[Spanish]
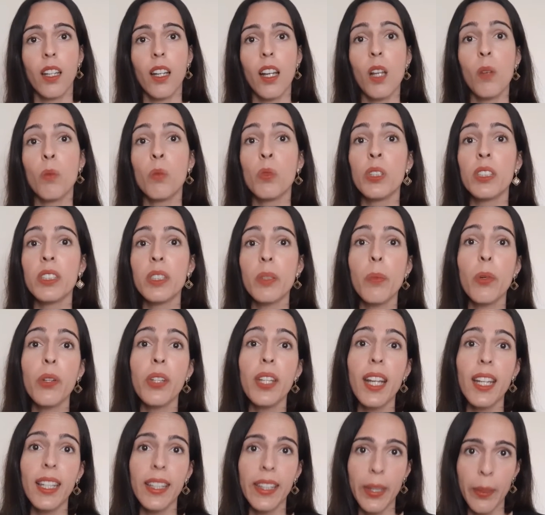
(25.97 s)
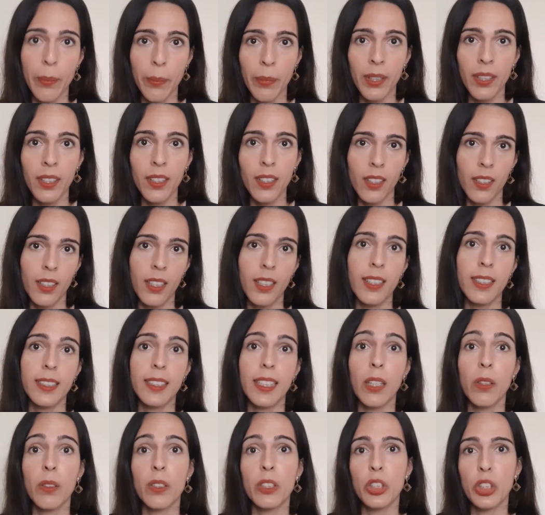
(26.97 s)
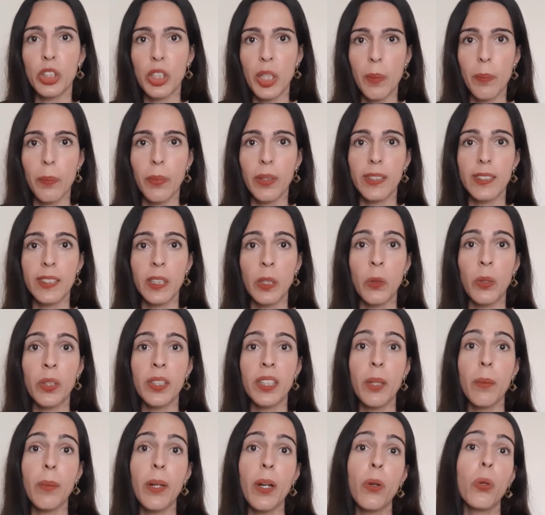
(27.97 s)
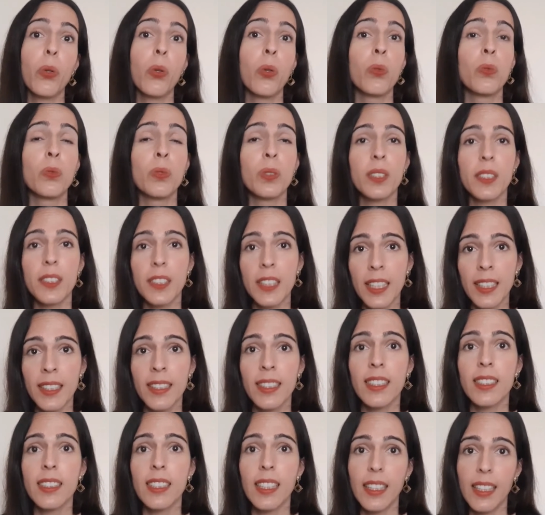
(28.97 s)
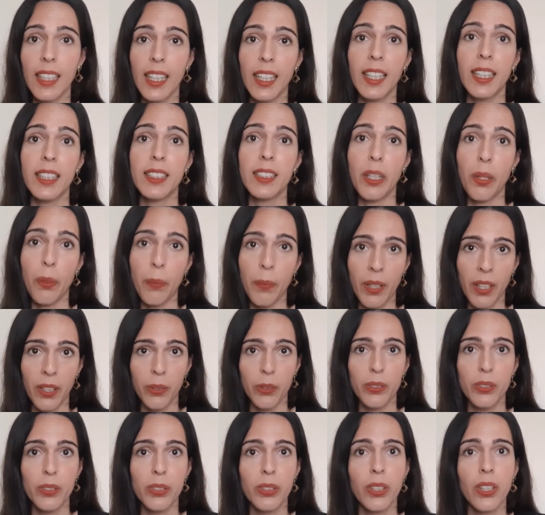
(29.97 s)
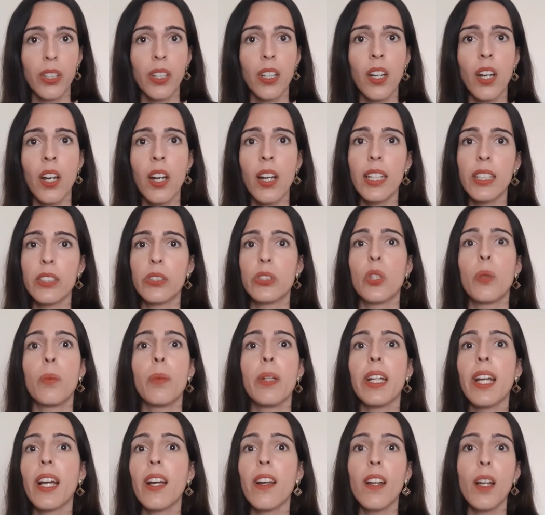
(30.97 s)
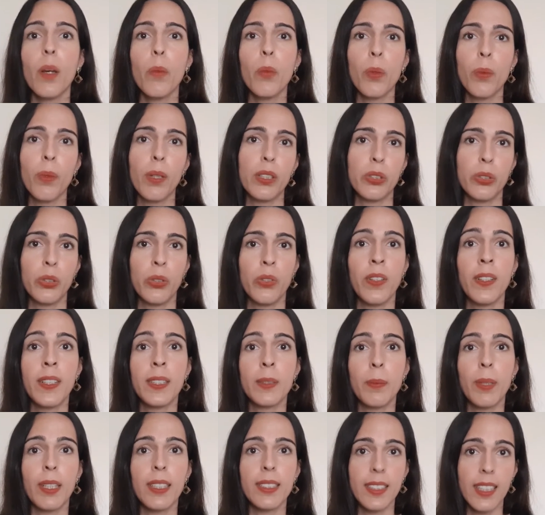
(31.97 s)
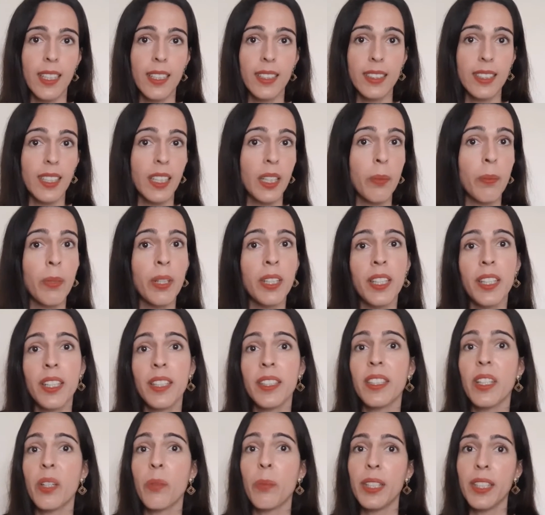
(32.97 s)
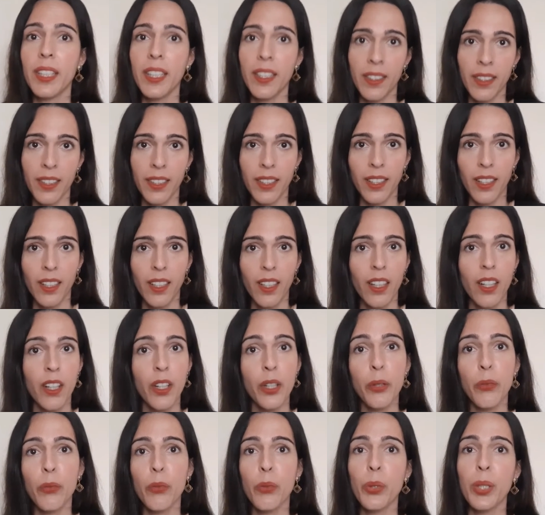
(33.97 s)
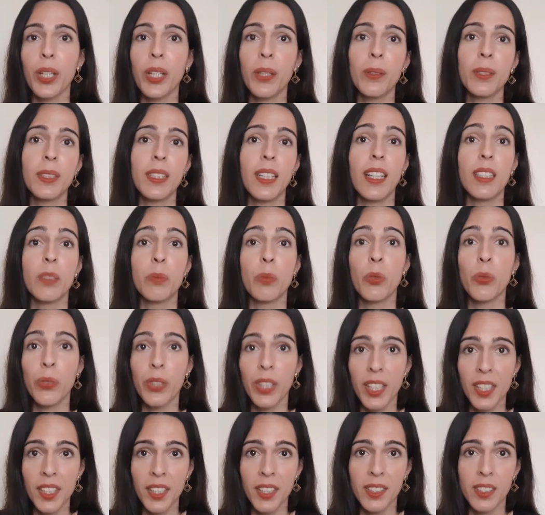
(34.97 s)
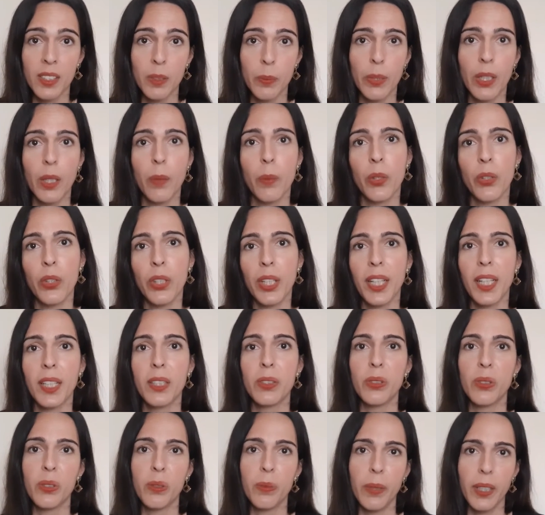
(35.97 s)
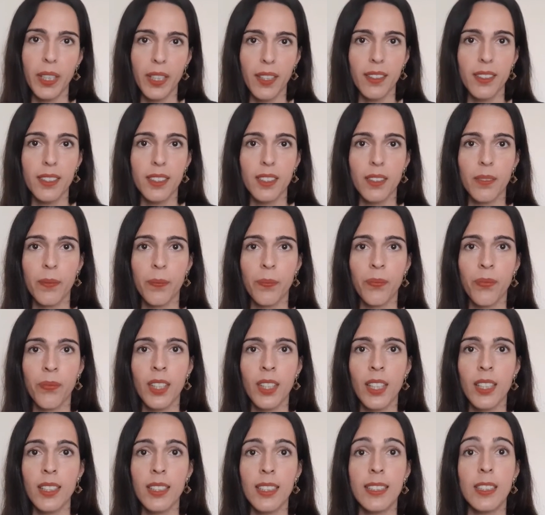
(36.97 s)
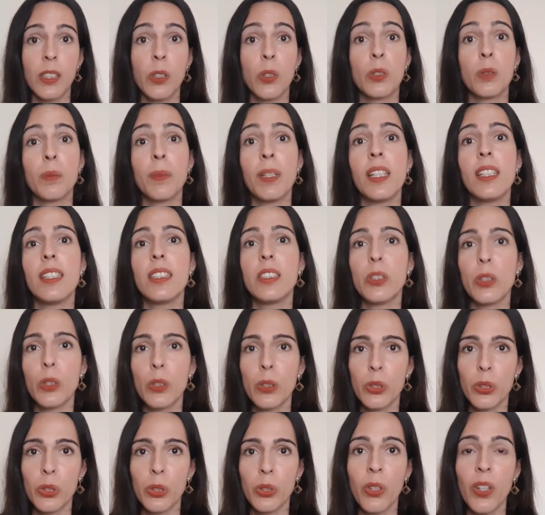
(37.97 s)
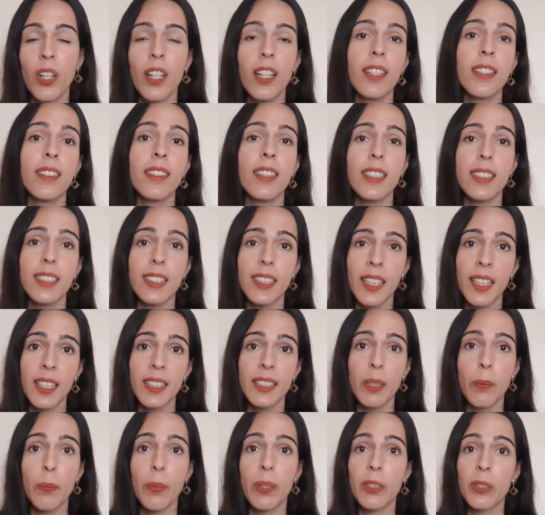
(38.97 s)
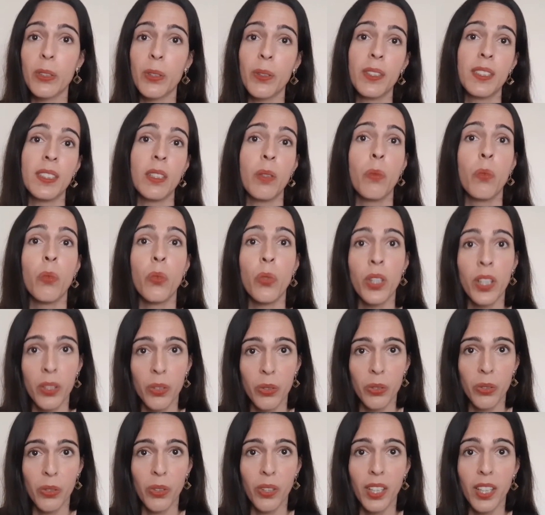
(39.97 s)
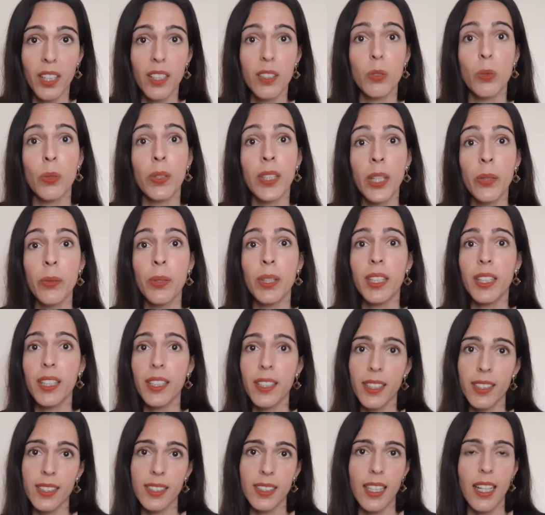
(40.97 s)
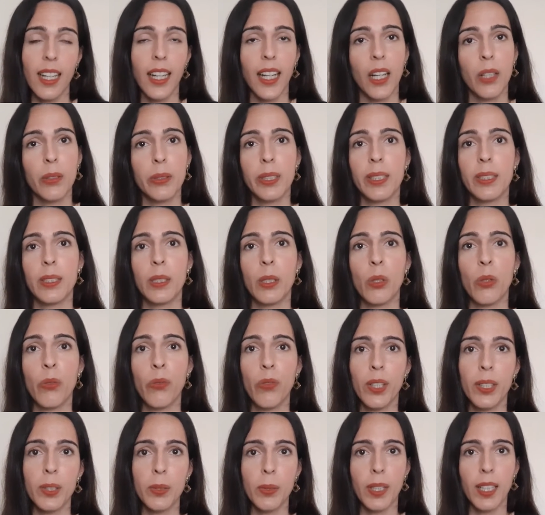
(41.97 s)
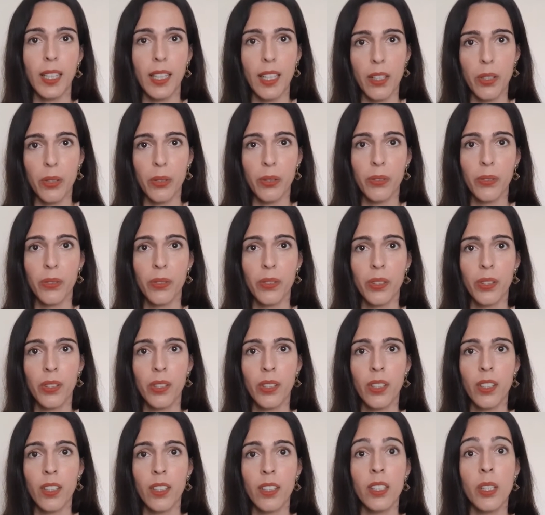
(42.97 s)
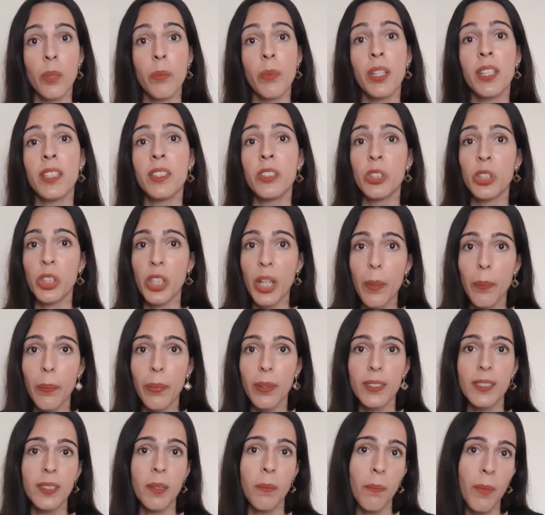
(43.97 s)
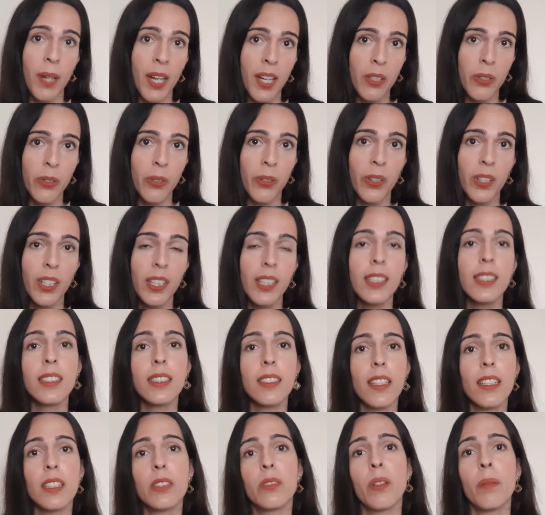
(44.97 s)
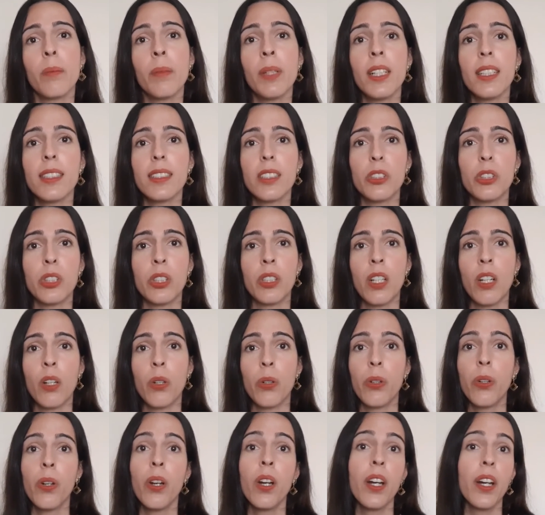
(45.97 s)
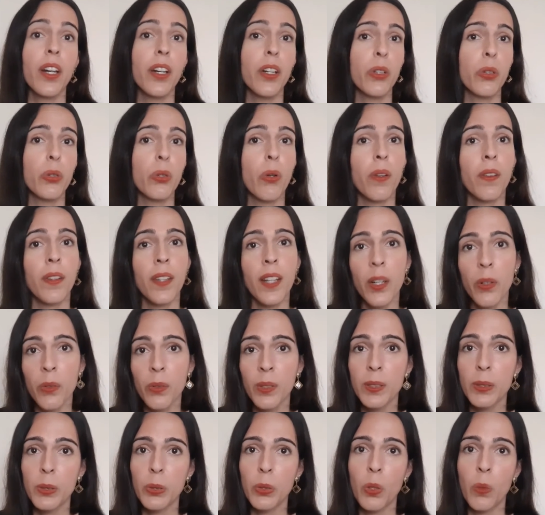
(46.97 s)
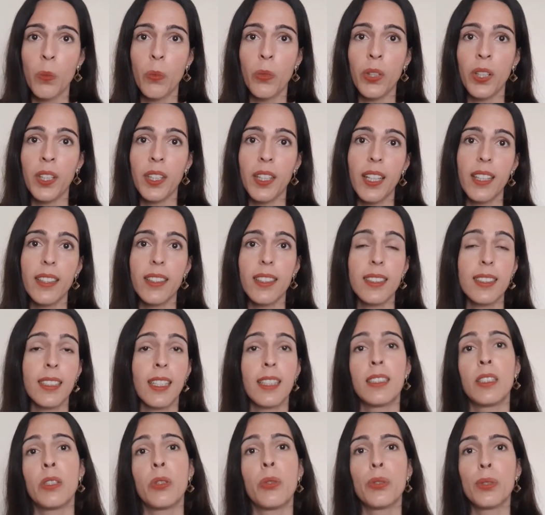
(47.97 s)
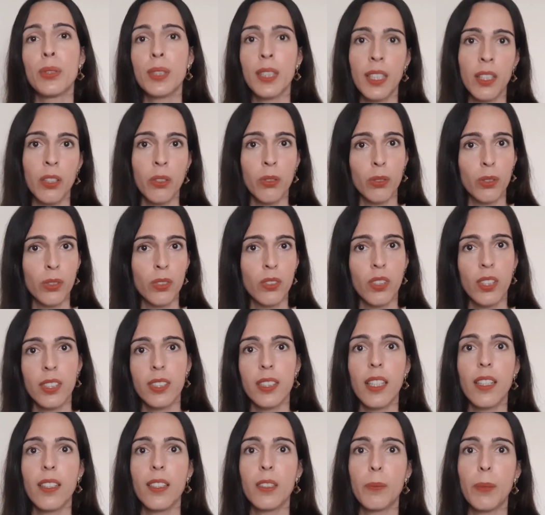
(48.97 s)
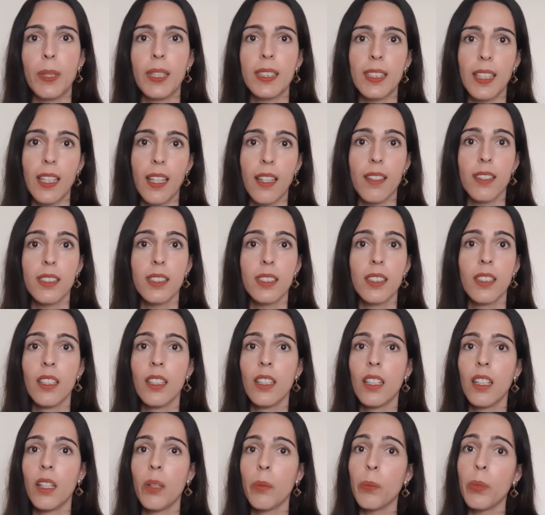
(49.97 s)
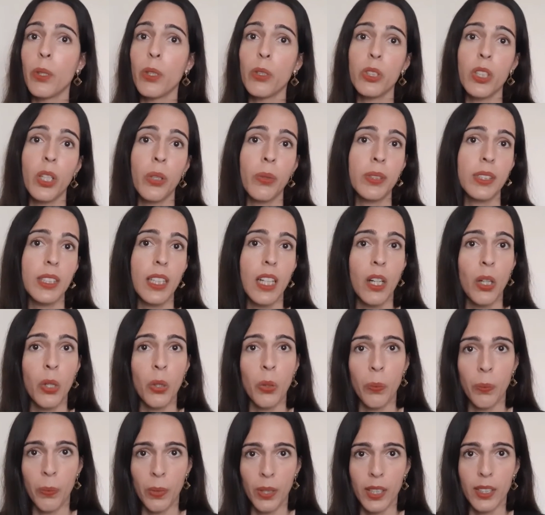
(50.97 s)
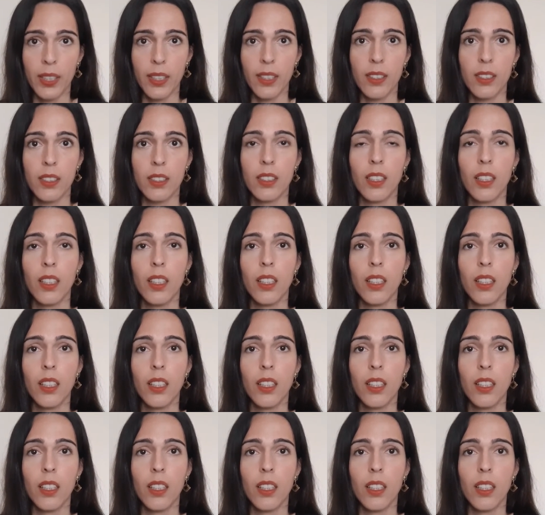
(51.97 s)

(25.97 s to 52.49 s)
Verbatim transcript: El municipio de Aldama, en el estado de Chiapas, se encuentra bajo constantes ataques armados. Esto ha obligado a la población a desplazarse de manera intermitente, refugiándose en las montañas para proteger sus vidas. Desde 2018, decenas de personas han muerto y resultado heridas a causa de este conflicto agrario. También en Chiapas, en mayo, seis familias de Chenaló retornaron a su comunidad tras casi dos años de estar desplazadas, pero ya no estaban completas.